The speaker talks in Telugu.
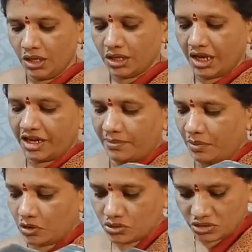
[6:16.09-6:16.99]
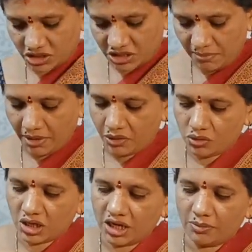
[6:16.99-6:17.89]
దానికి బ్లౌజ్ వచ్చేసి మెరూన్
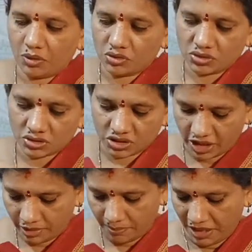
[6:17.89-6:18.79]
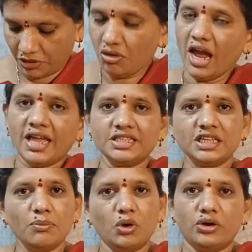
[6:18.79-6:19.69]
కలర్ బ్లౌజ్ వస్తుందండి ప్లెయిన్ హ్యాండ్స్
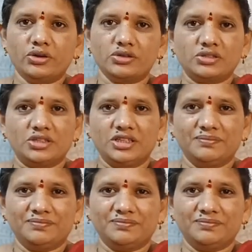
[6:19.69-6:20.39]
కి బార్డర్ వస్తుంది